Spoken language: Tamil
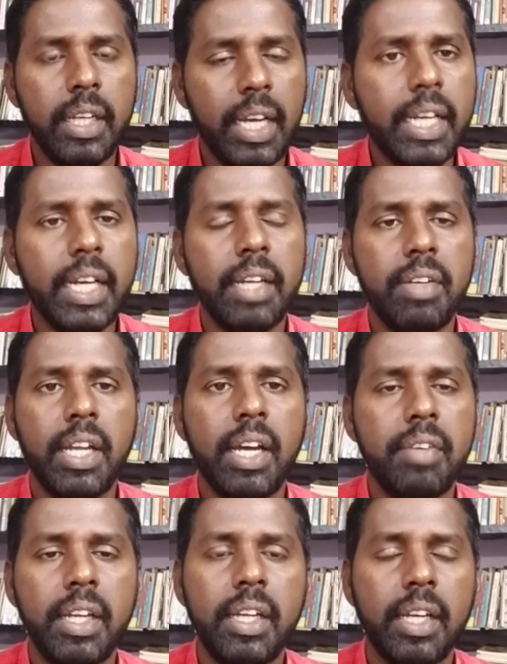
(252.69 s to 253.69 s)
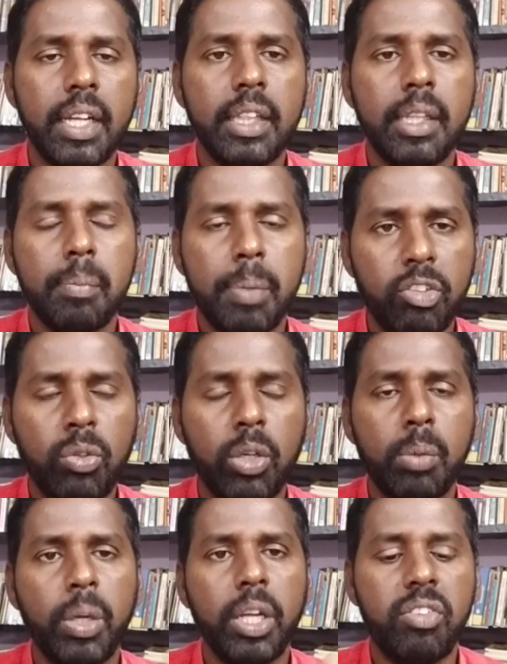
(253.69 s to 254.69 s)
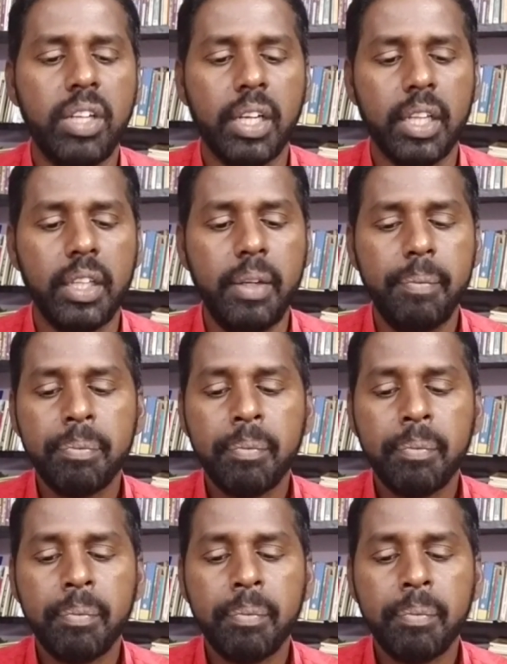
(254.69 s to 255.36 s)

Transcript: இலக்கண வினாவிடைங்கிற அந்த பிரசுர முயற்சிங்கிறது